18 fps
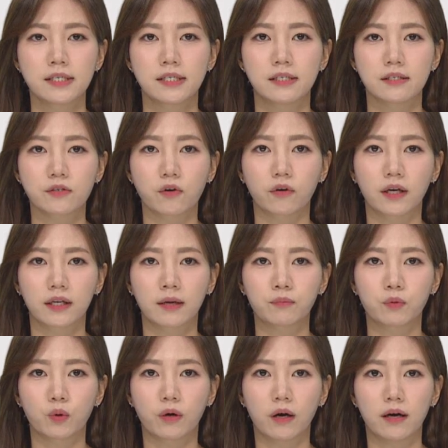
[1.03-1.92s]

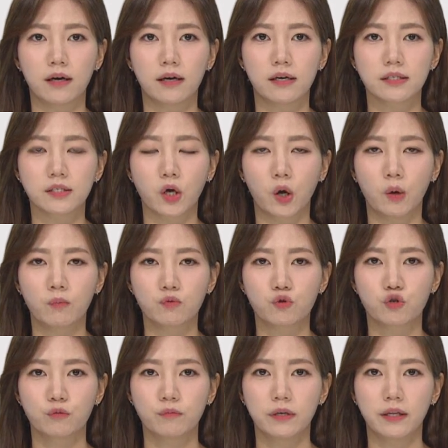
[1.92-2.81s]
전라남도가
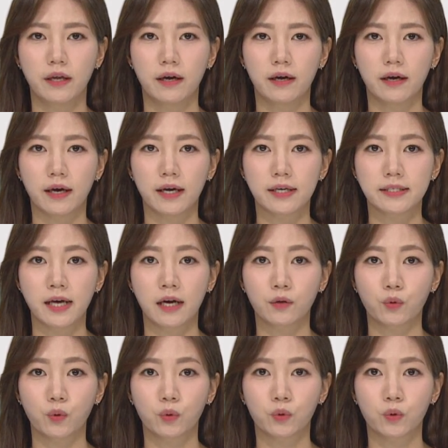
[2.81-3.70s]
섬 주민의
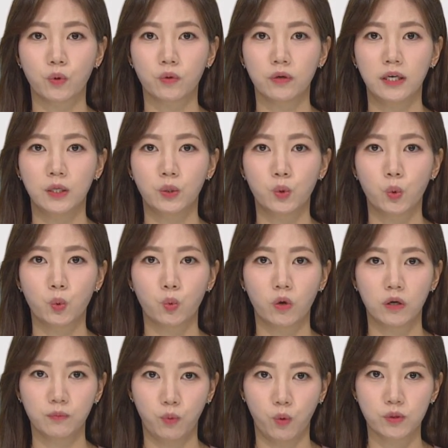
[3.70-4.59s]
해상교통
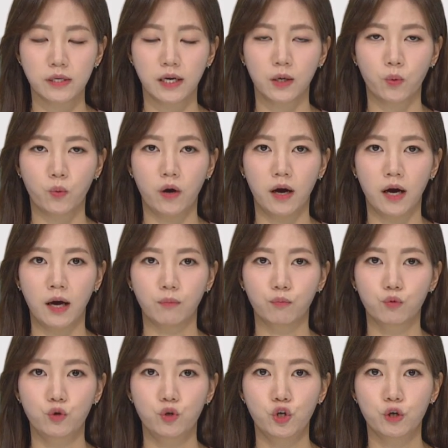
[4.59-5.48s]
이동권
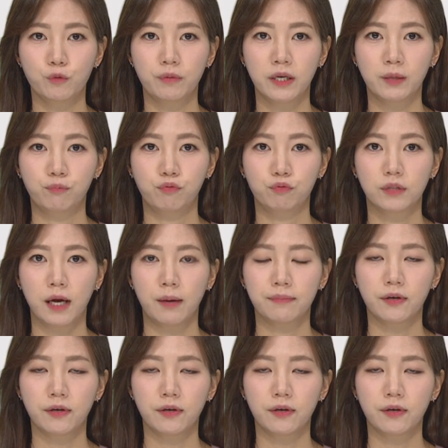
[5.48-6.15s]
보장과 물류비 부담